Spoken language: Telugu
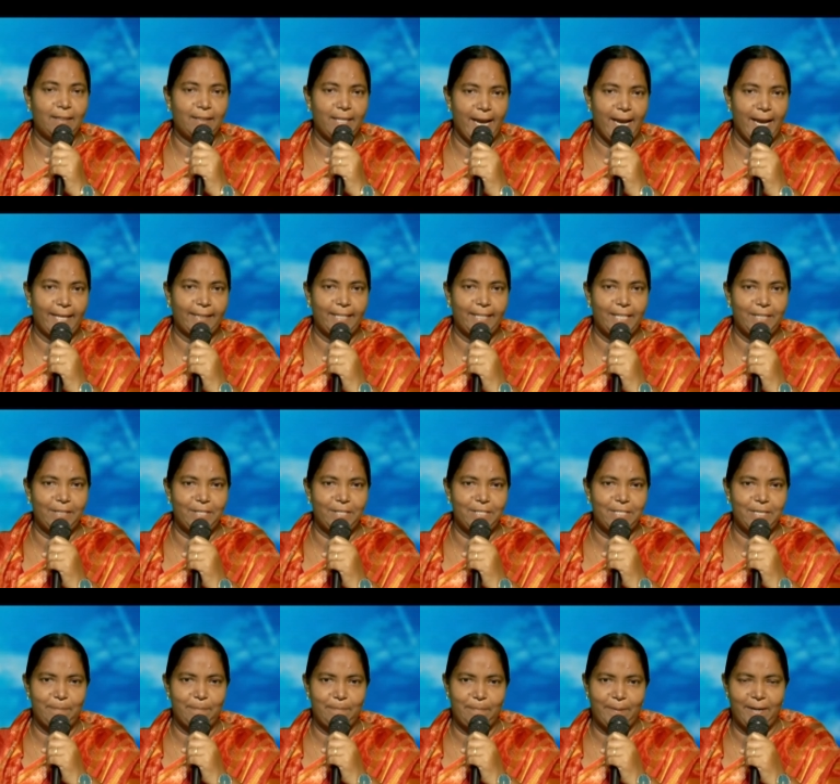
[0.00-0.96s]
తాతయ్యతో
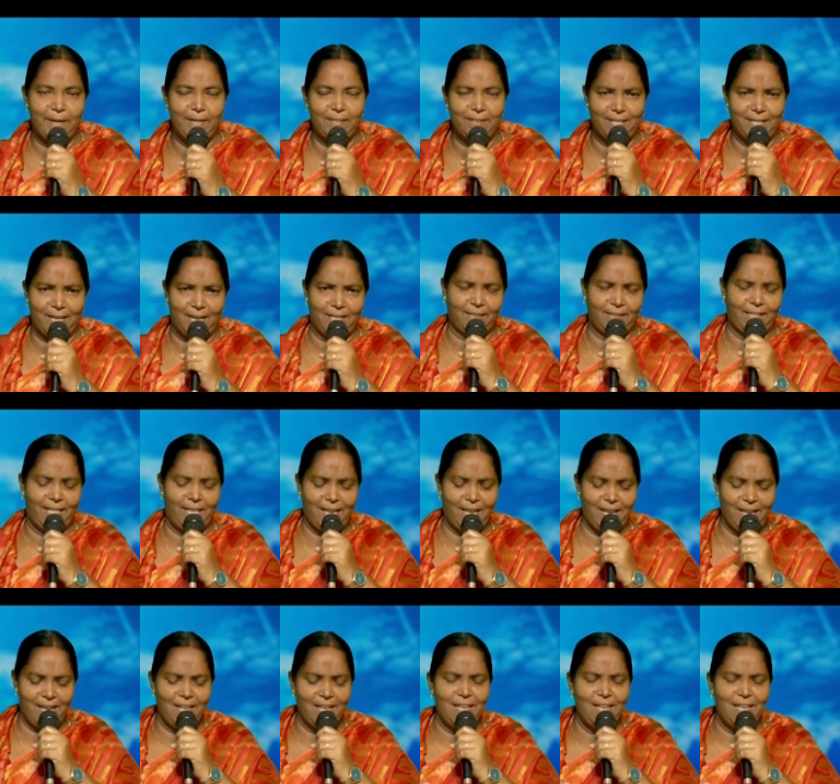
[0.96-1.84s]
చెప్పాడు తాతయ్య